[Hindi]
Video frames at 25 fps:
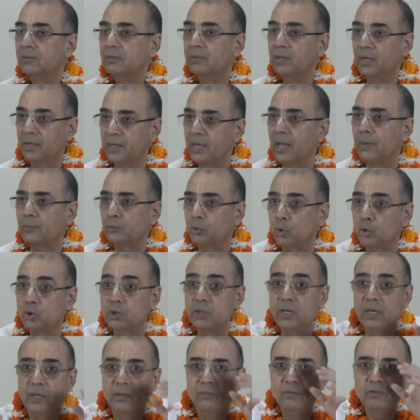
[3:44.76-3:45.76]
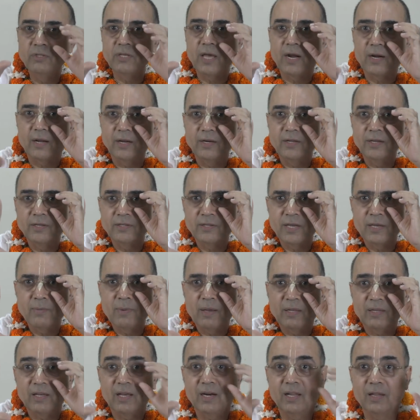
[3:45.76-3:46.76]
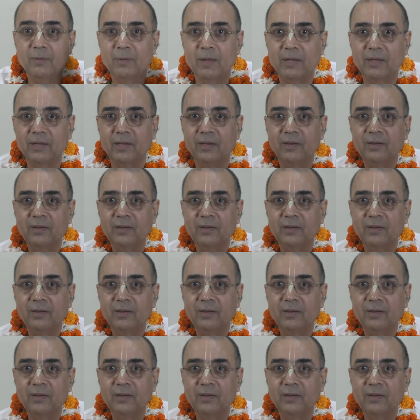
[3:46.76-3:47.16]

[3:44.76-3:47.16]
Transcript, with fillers: देखिए आप सोचिए विचार करिए सही बात है गलत बात